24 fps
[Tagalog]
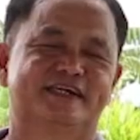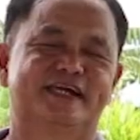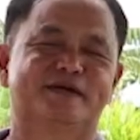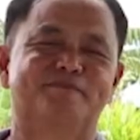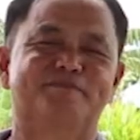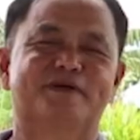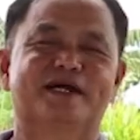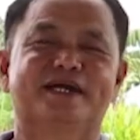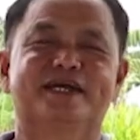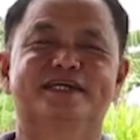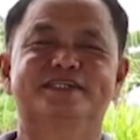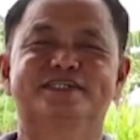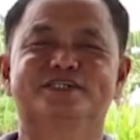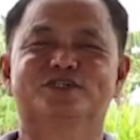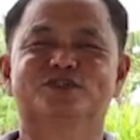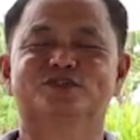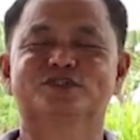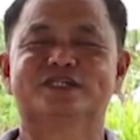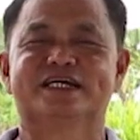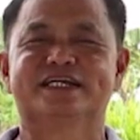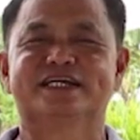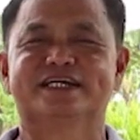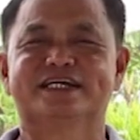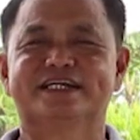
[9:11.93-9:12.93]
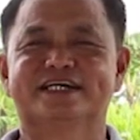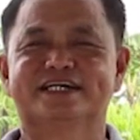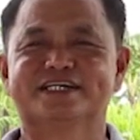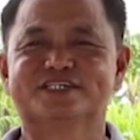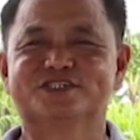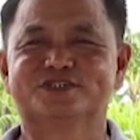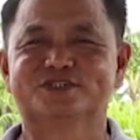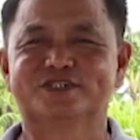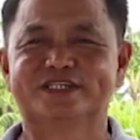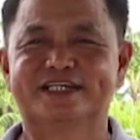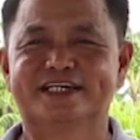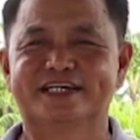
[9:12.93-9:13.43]
Napaganda ho talaga ng
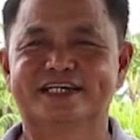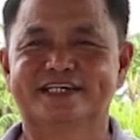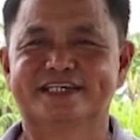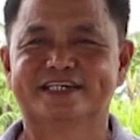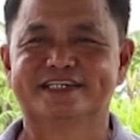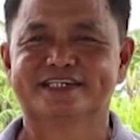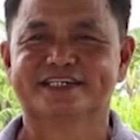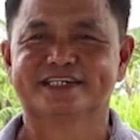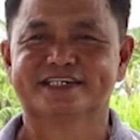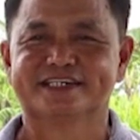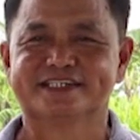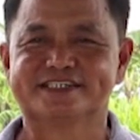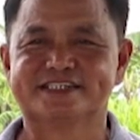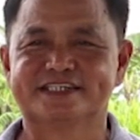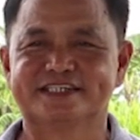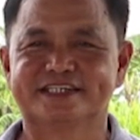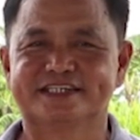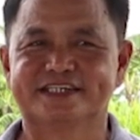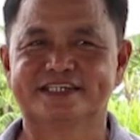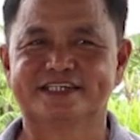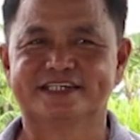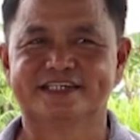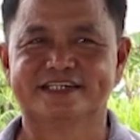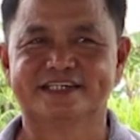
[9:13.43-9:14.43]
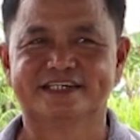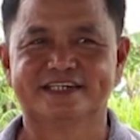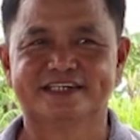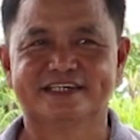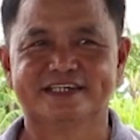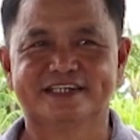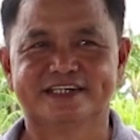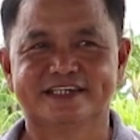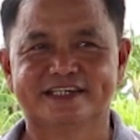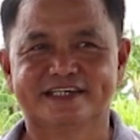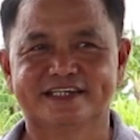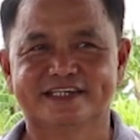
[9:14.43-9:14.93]
Azola eh. Kasi
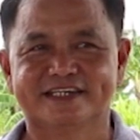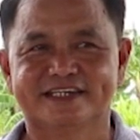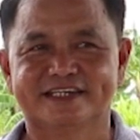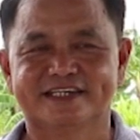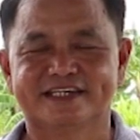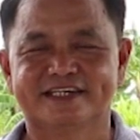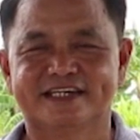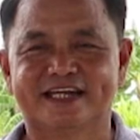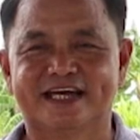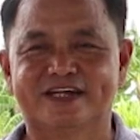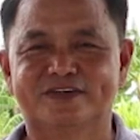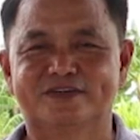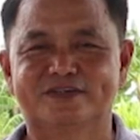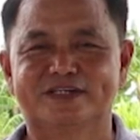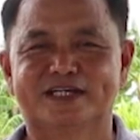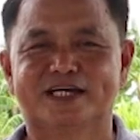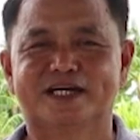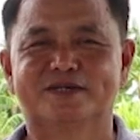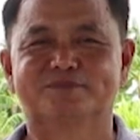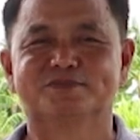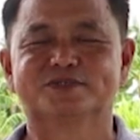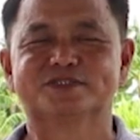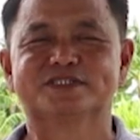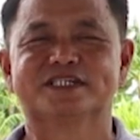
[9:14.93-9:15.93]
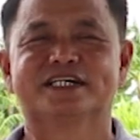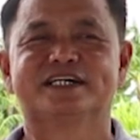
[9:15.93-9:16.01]
lalo na nga po